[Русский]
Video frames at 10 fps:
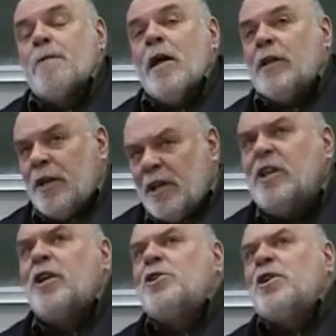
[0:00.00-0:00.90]
Это есть
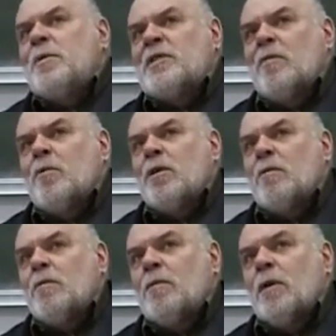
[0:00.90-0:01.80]
ограничение моей свободы?
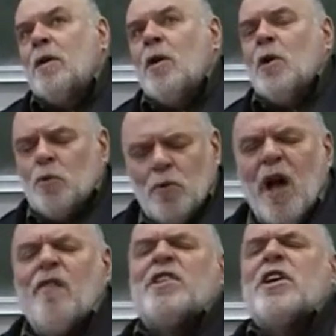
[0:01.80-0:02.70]
Ну
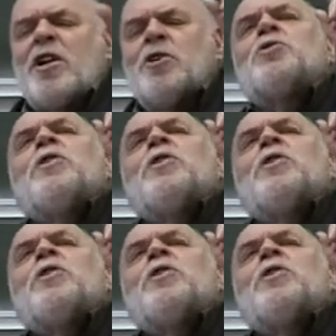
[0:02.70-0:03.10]
да, вы скажете, что